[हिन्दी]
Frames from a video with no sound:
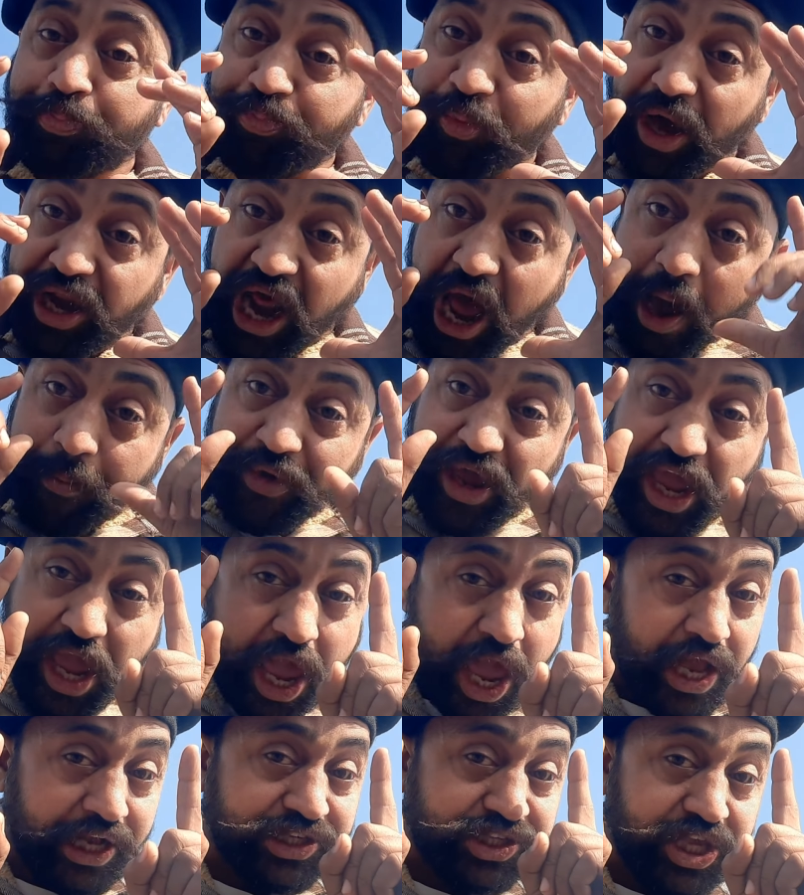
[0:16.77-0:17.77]
पर आप
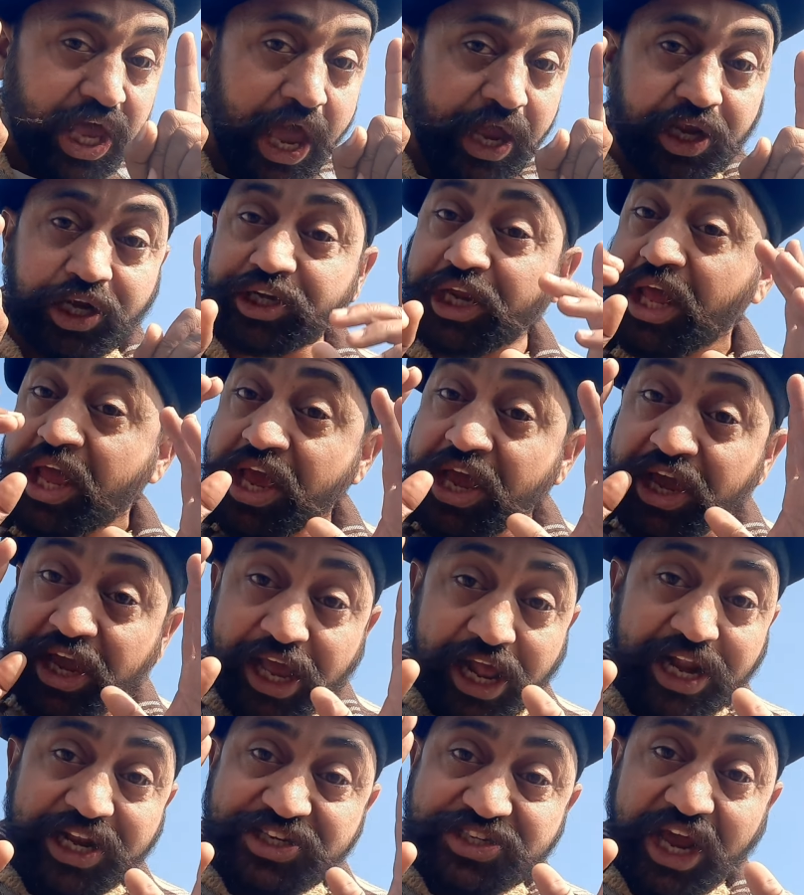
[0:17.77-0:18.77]
एक सेकंड
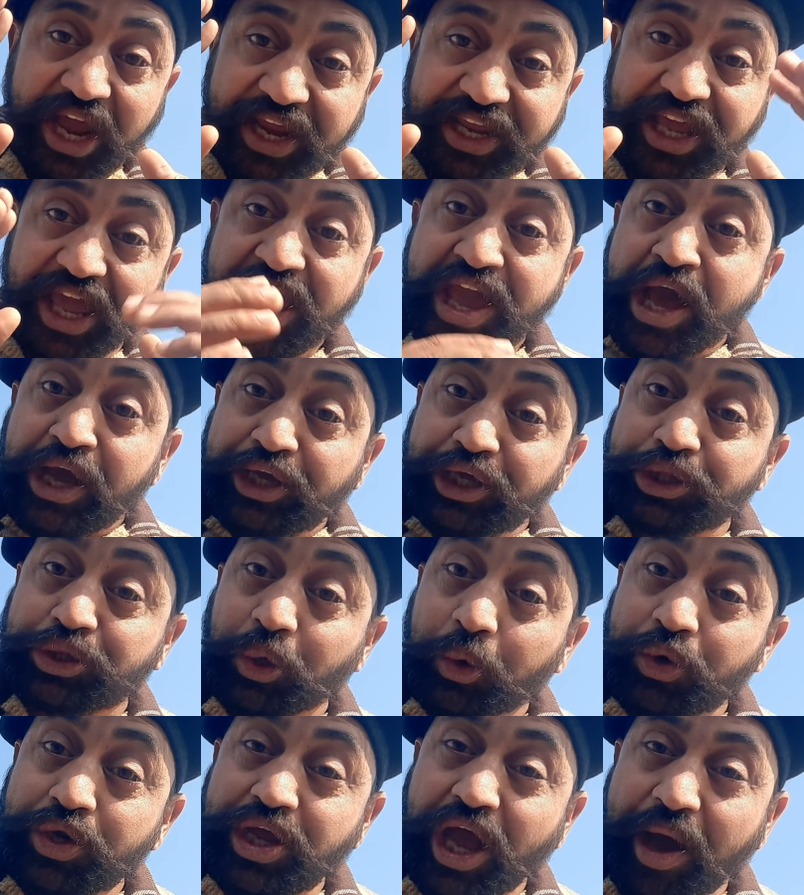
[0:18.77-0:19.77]
हिल जाएंगे कि
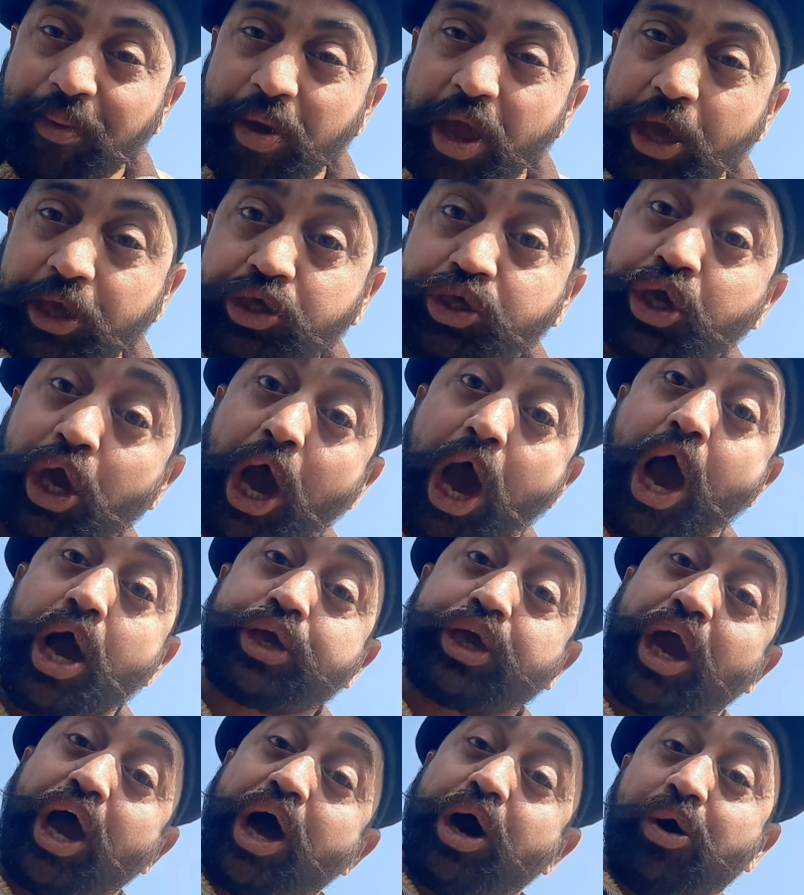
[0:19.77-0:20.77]
दुनिया में क्या
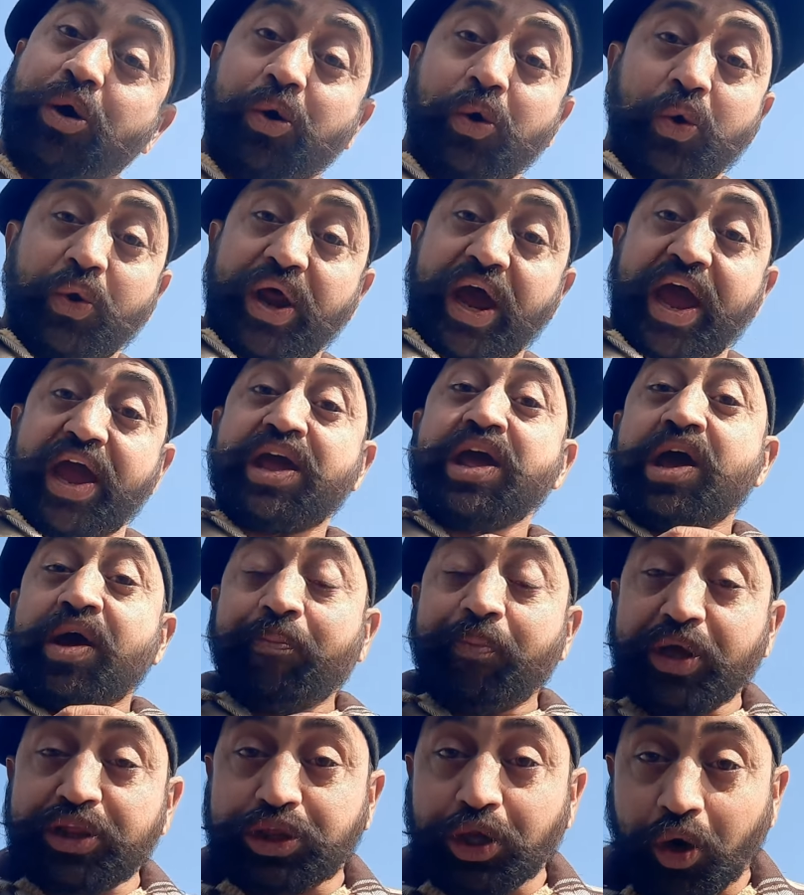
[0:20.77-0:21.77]
क्या हो रहा है
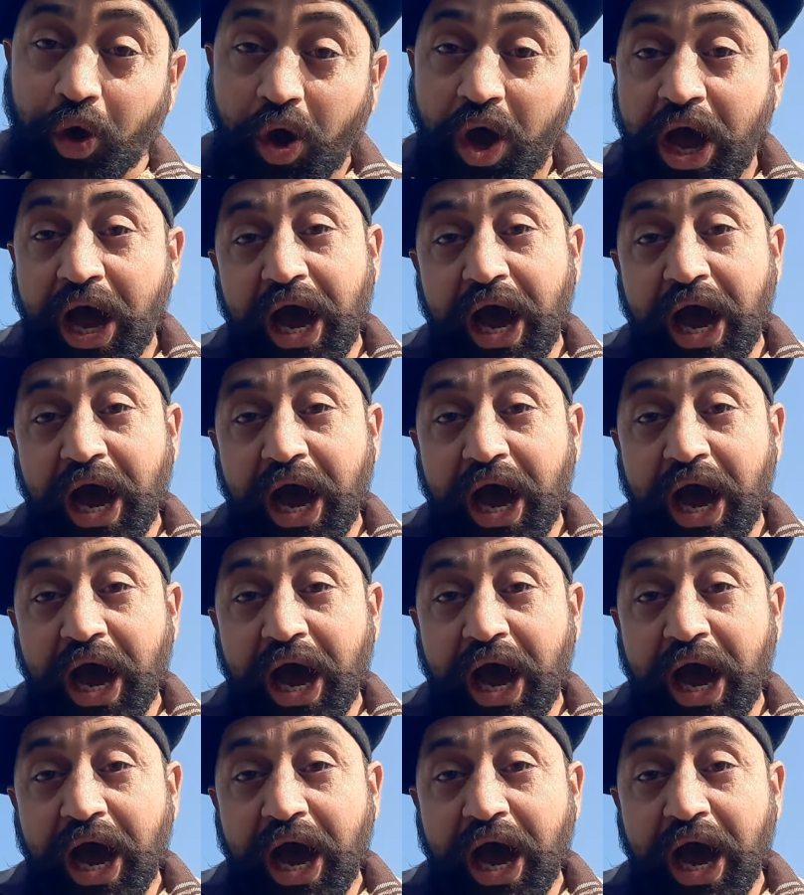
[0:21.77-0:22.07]
मित्रों